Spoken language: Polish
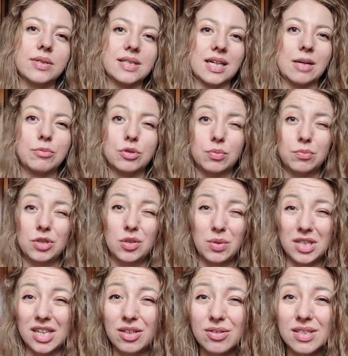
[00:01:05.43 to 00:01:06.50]
jest taka
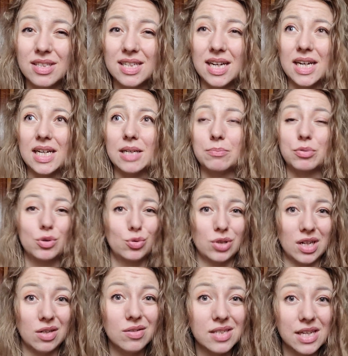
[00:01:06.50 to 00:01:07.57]
przytoczająca,
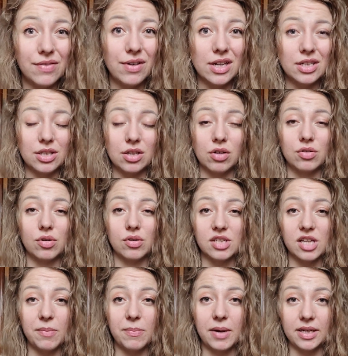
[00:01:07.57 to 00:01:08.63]
przyduszająca wręcz, jeśli chodzi chodzi o
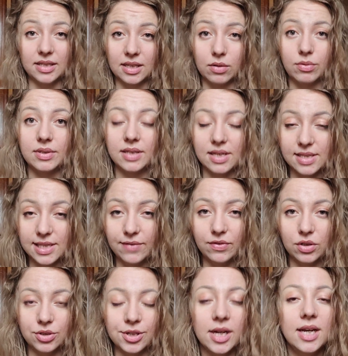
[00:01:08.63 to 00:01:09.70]
zapach i taką
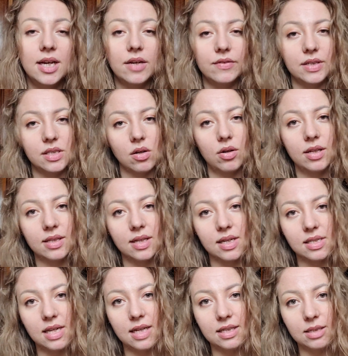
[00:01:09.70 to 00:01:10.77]
intensywność. Więc o ile
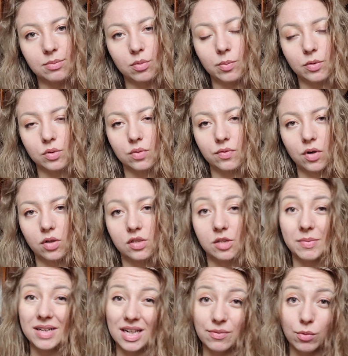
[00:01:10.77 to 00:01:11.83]
teraz latem po prostu wychodzę
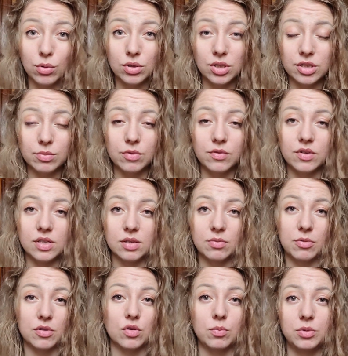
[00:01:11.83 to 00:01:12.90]
sobie na dwór, szczerze mówiąc, i po
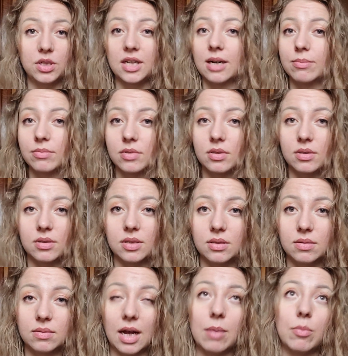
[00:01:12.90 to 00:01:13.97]
prostu psikam y,
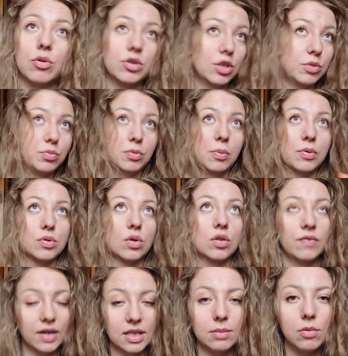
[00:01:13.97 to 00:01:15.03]
albo gdzieś po prostu
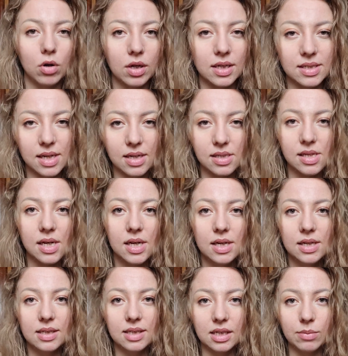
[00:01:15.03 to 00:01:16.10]
otwartym oknie zaraz
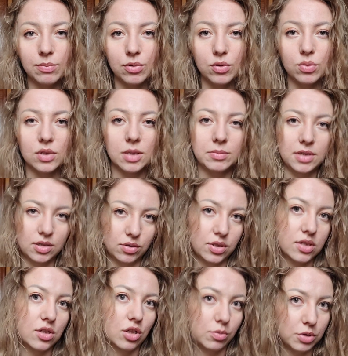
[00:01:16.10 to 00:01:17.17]
takim produktem jakoś
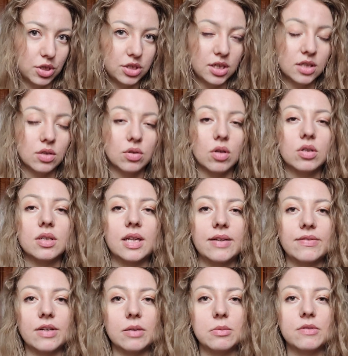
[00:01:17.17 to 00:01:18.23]
jest to do przeżycia, to o
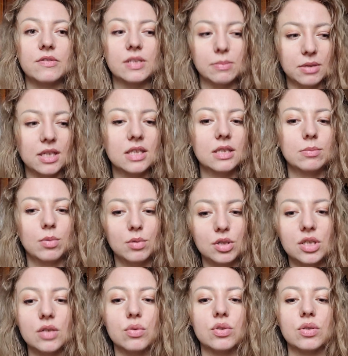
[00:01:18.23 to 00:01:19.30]
tyle jakby w zamkniętym
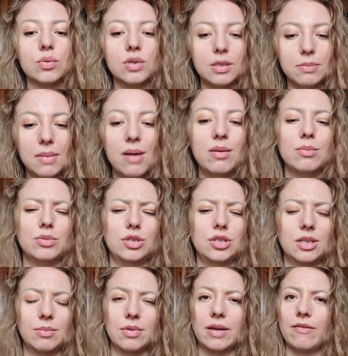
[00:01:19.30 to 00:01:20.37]
pomieszczeniu, szczególnie małym, czy
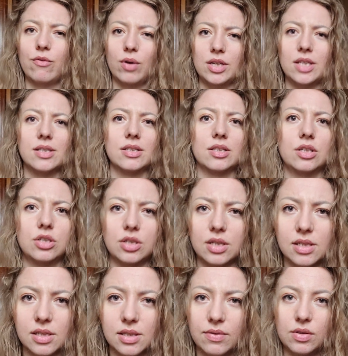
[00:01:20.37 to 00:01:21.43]
tam, nie wiem, w łazience, gdzie jeszcze
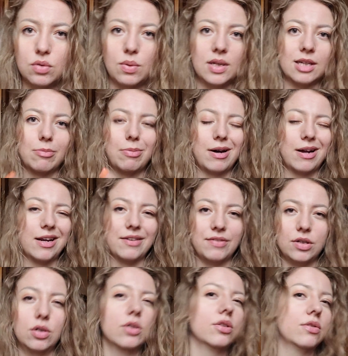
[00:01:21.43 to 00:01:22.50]
jest ewentualnie para i
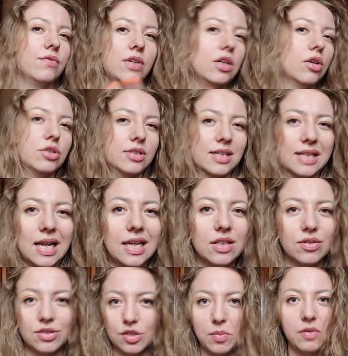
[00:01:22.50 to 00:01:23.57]
wilgoć, wilgoć i tak dalej,
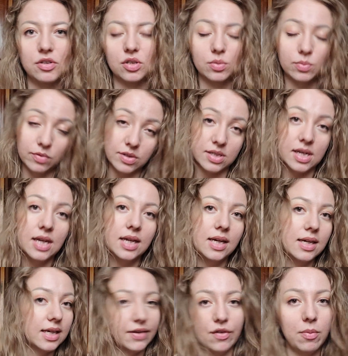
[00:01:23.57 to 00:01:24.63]
to sobie szczerze mówiąc
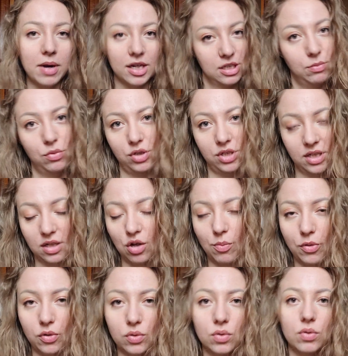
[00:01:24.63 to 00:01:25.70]
nie wyobrażam użycia takiego
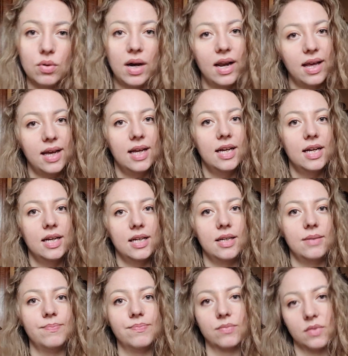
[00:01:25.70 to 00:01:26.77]
produktu, ale
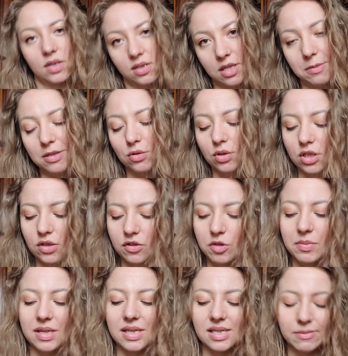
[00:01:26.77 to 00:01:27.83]
ym, sama skuteczność
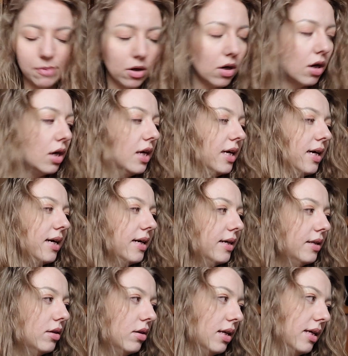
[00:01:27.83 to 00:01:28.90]
sobie jest spoko.
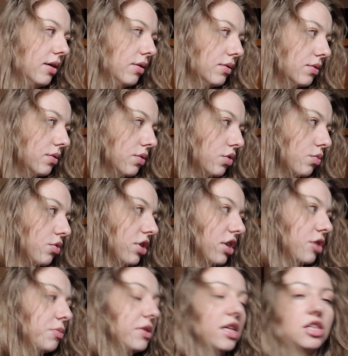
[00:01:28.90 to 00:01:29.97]
Y, no ale cóż, muszę
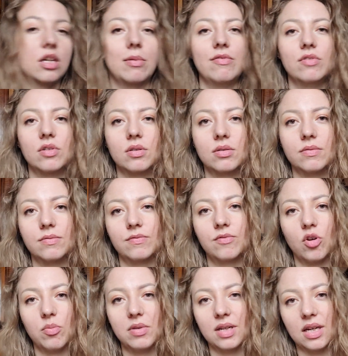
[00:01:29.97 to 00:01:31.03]
też przyznać, że na pewno
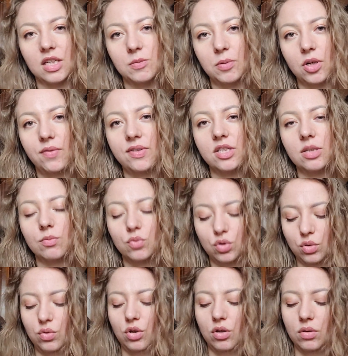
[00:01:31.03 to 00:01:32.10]
formy takie sprayowe są dużo,
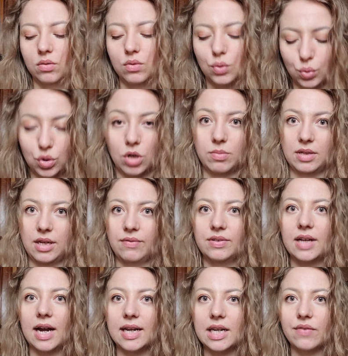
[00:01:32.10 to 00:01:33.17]
dużo, dużo mniej
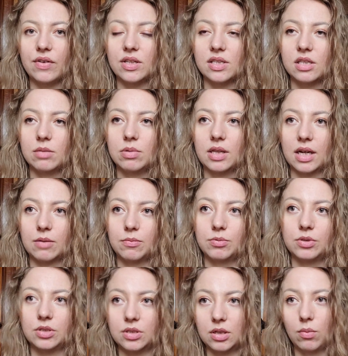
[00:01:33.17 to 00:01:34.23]
wydajne, więc gdyby tak
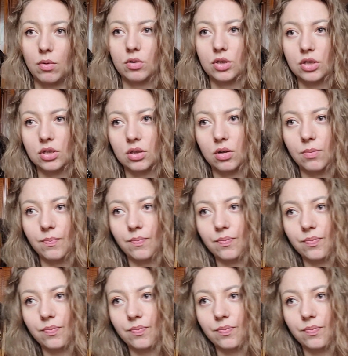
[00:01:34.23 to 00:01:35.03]
przełożyć tą